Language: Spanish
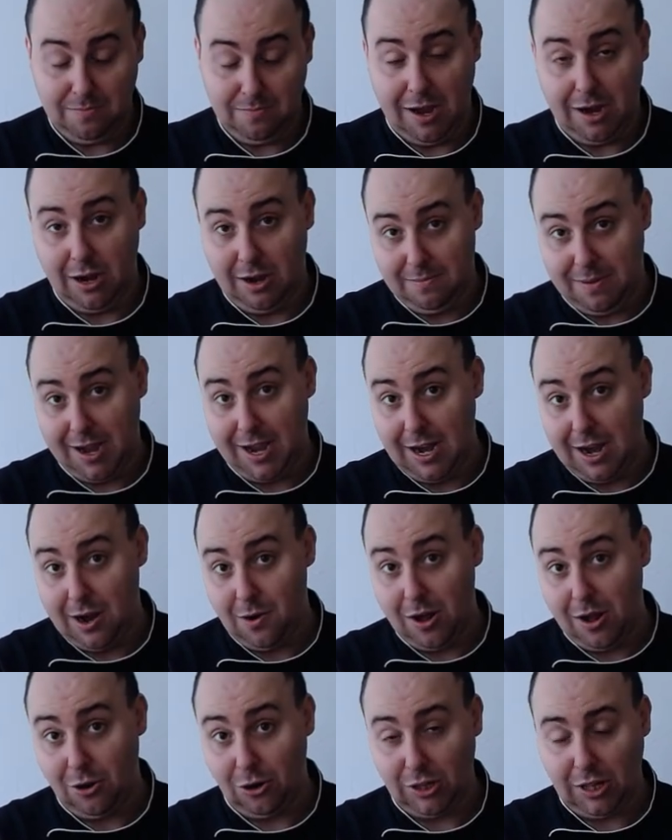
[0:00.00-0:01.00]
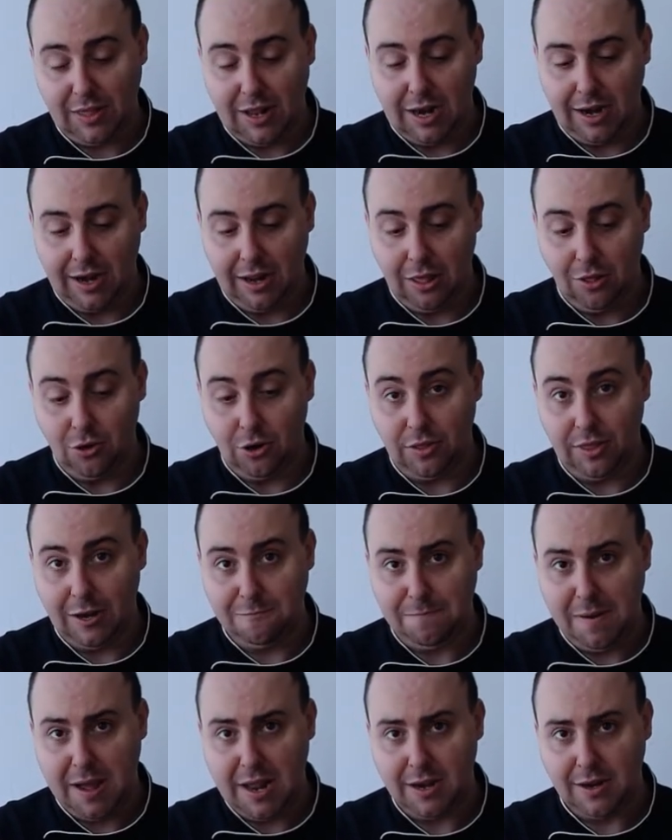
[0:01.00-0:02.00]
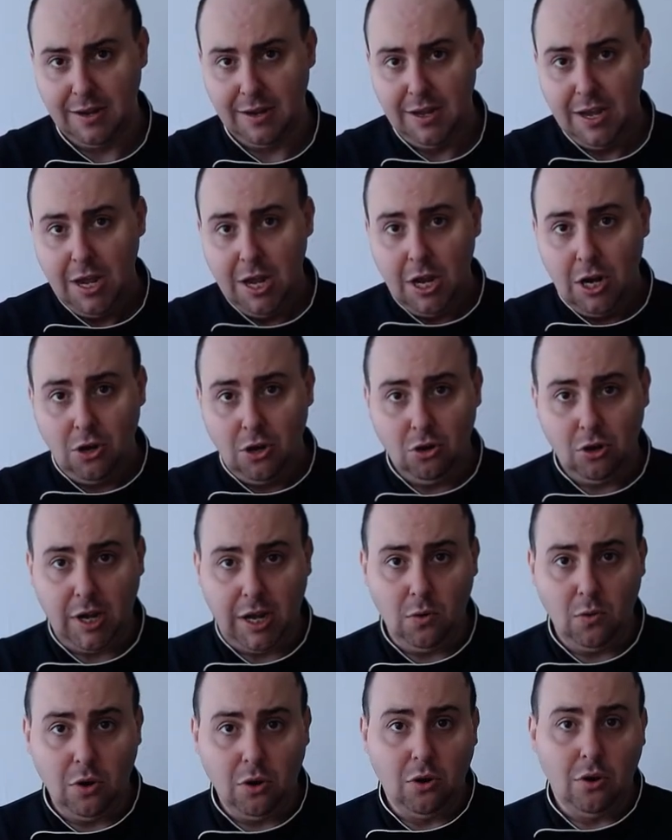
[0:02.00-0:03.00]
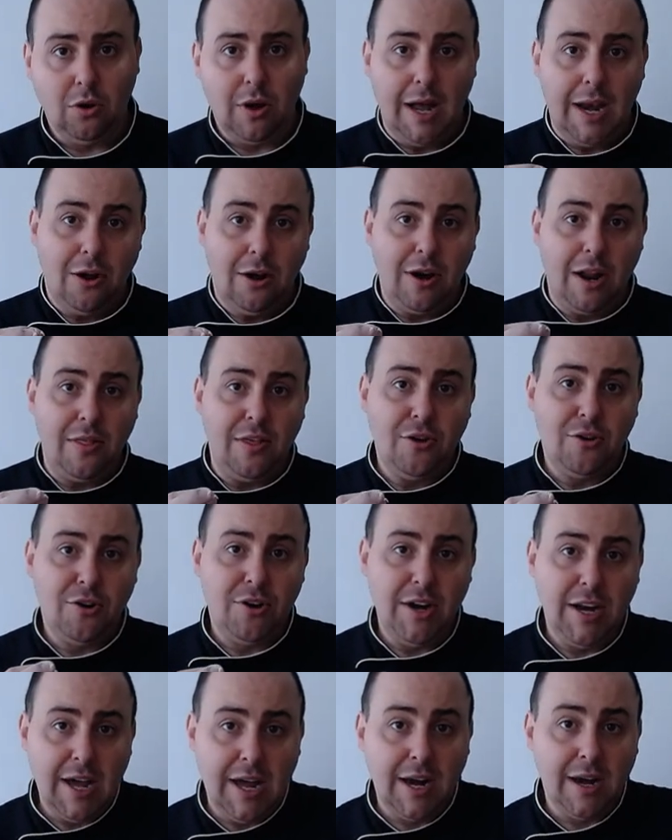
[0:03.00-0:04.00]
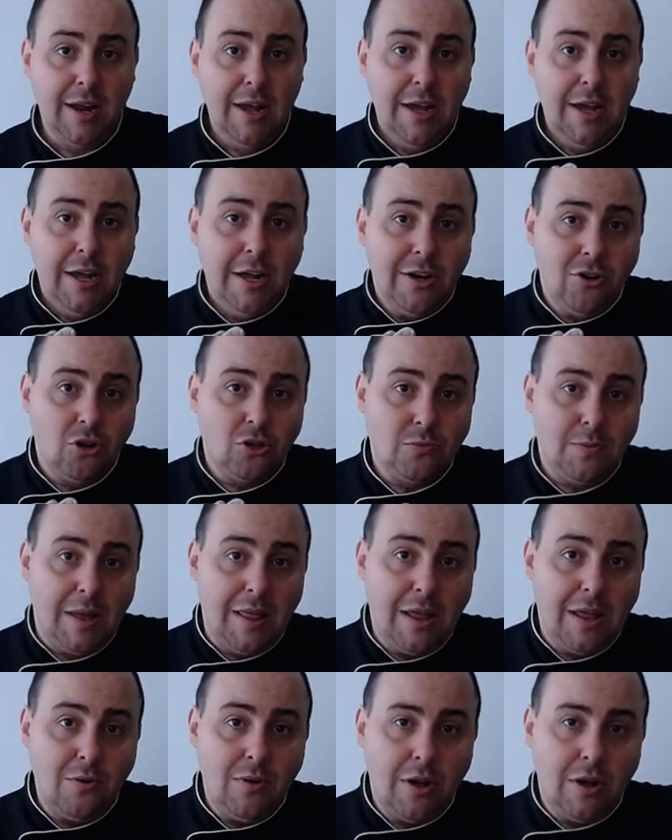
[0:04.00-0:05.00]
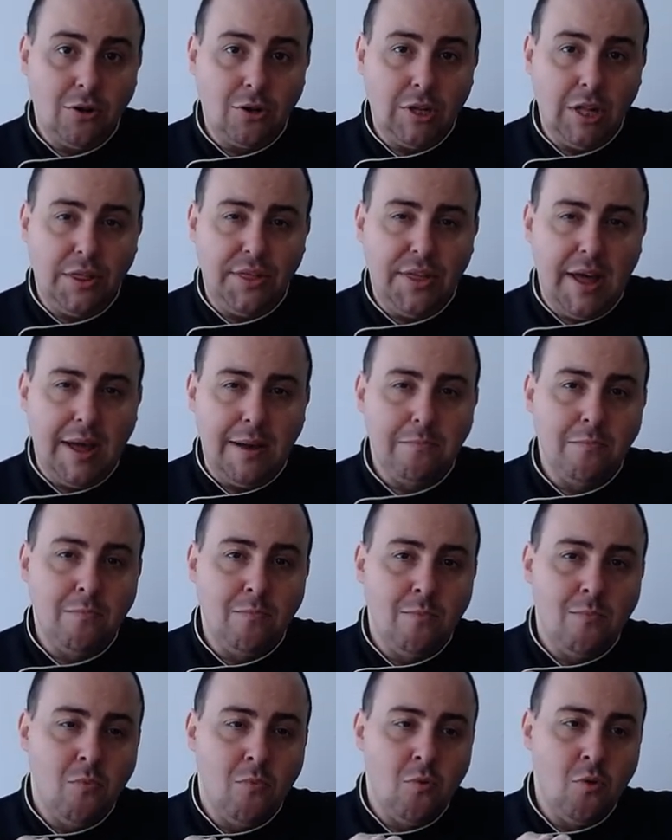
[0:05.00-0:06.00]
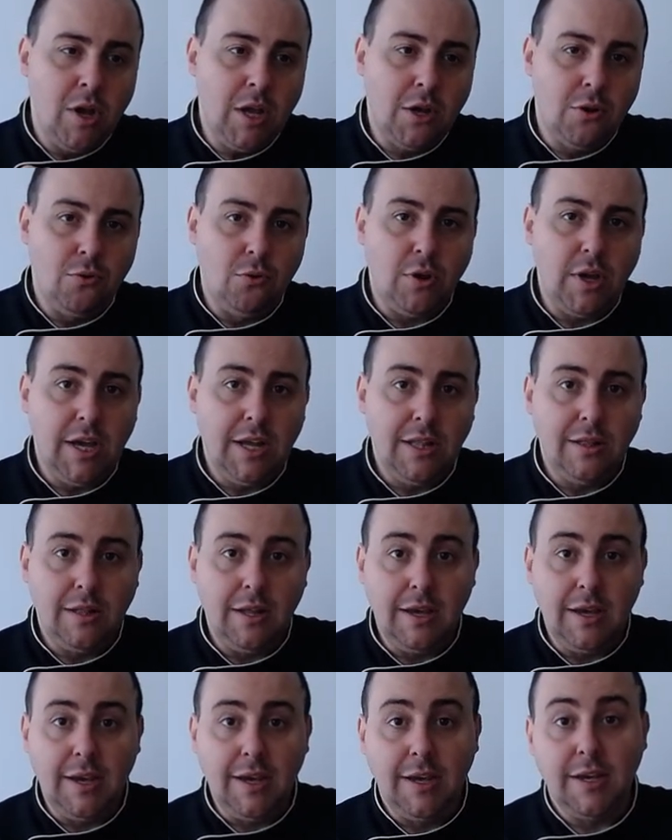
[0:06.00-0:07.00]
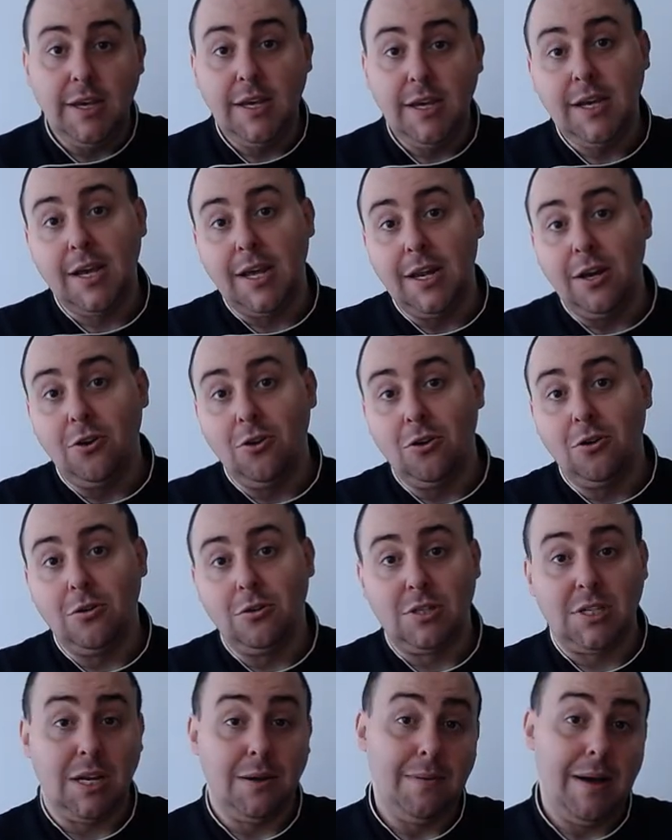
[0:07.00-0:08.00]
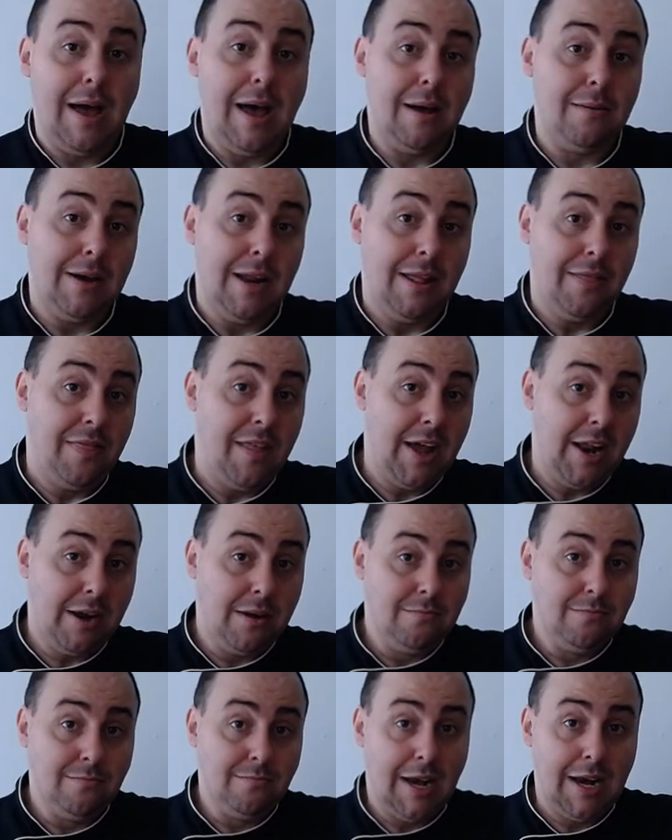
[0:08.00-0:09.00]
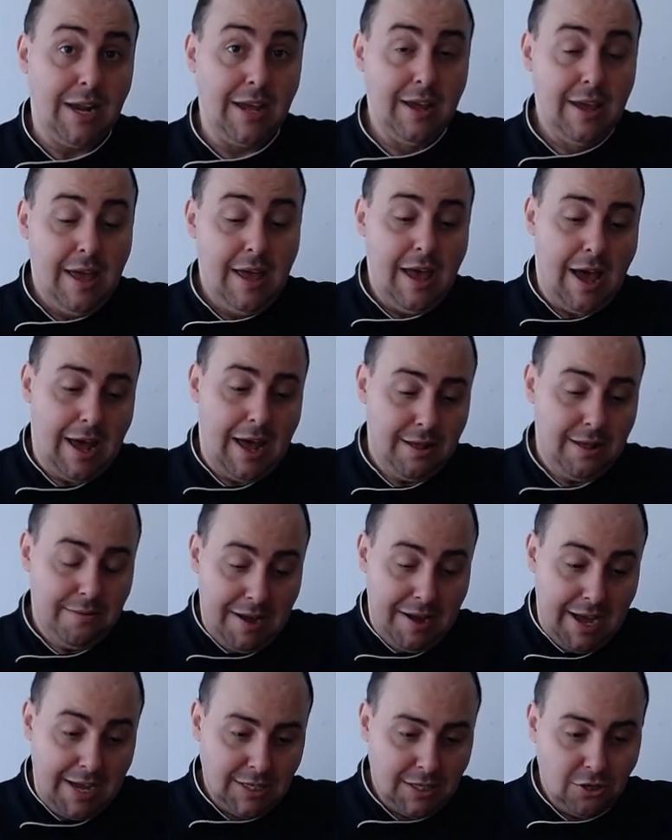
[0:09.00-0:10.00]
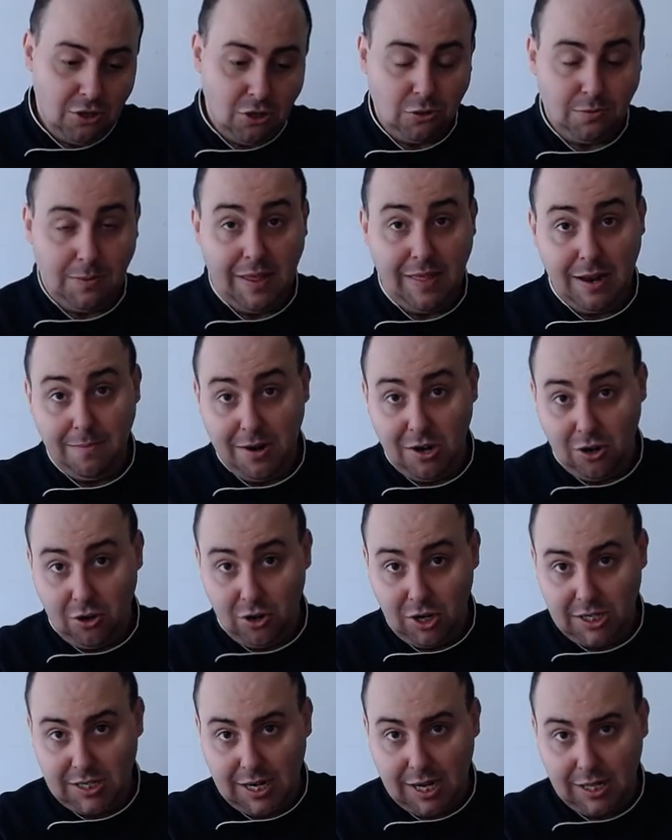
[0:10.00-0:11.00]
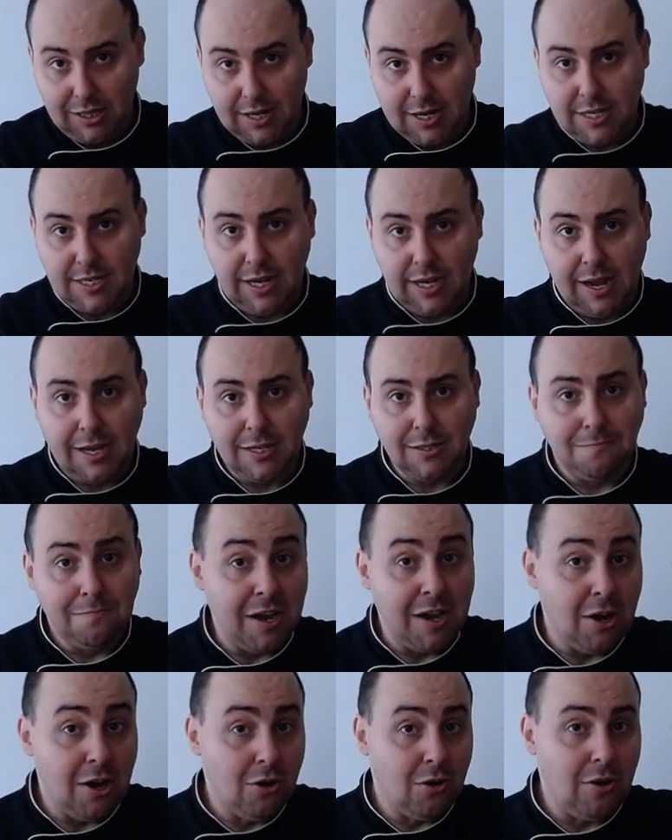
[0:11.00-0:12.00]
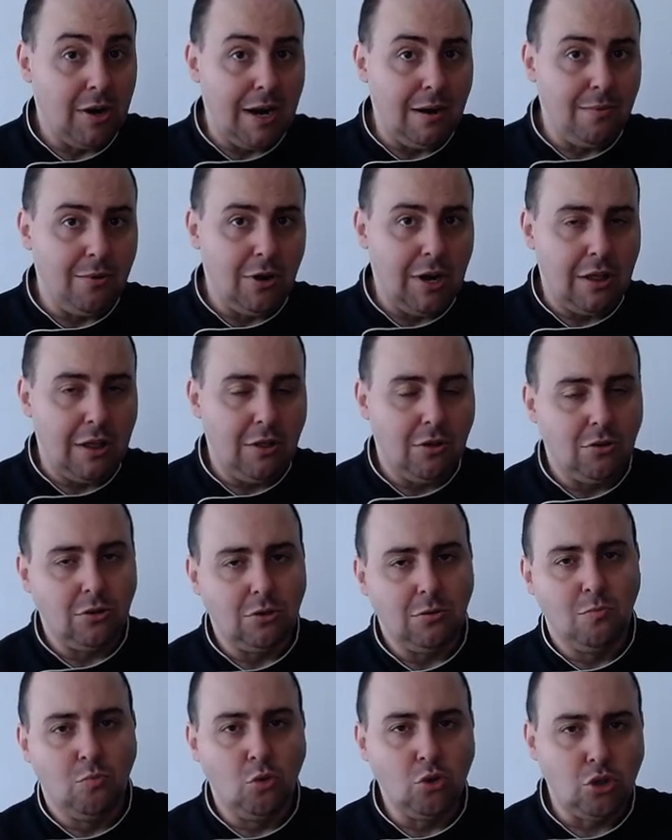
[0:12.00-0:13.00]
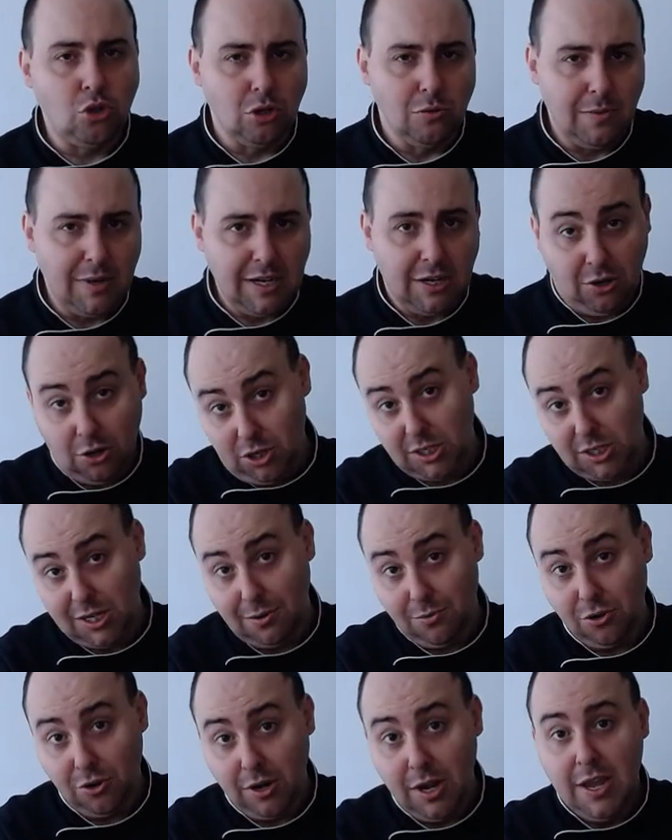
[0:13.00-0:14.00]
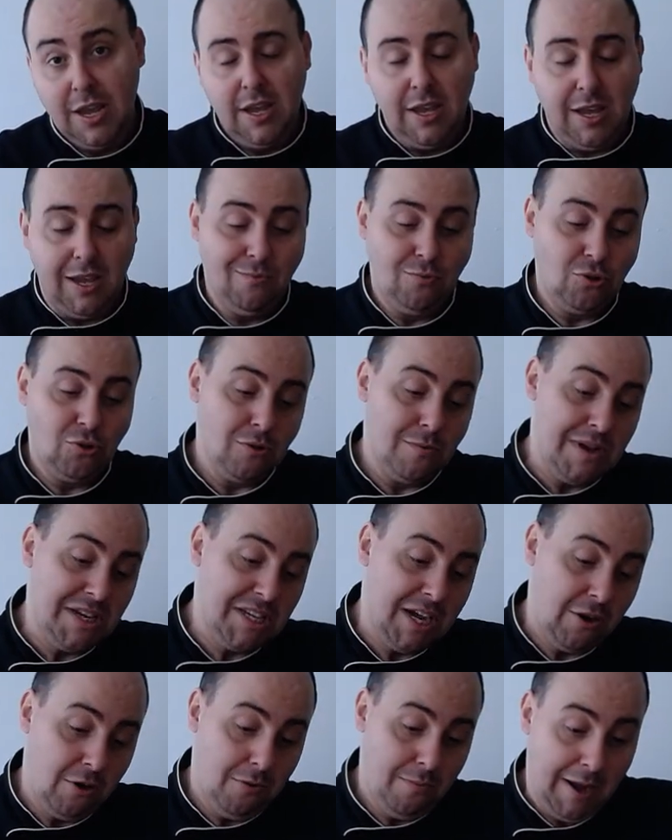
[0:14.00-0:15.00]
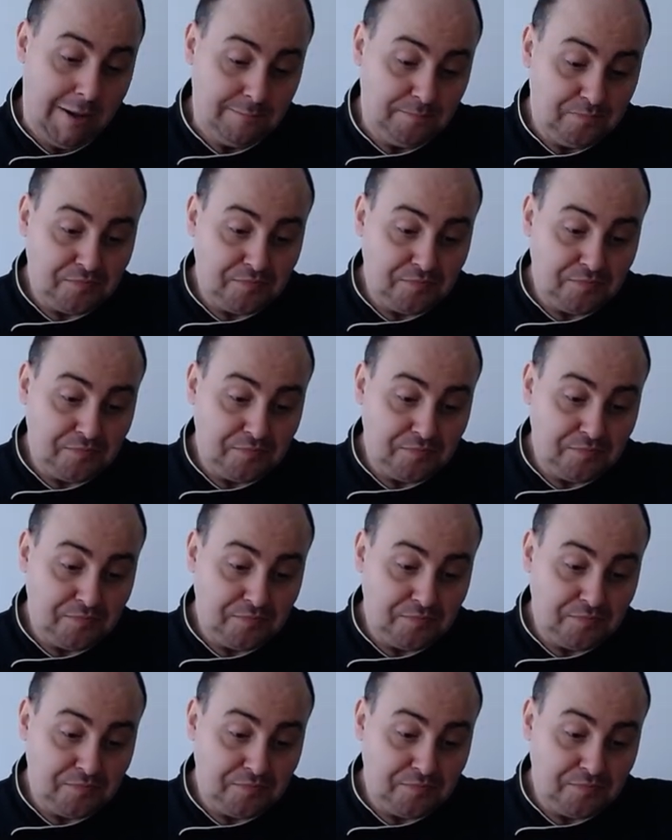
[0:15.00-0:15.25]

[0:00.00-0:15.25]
Va, a generar una corteza alrededor del pan, lo que luego a la hora de hornear nos va a dar una corteza muy crujiente y que no se va a ablandar, ¿vale? Además nos va a dar mejores características, mejor alveolado, mucho mejor sabor y mucho más aroma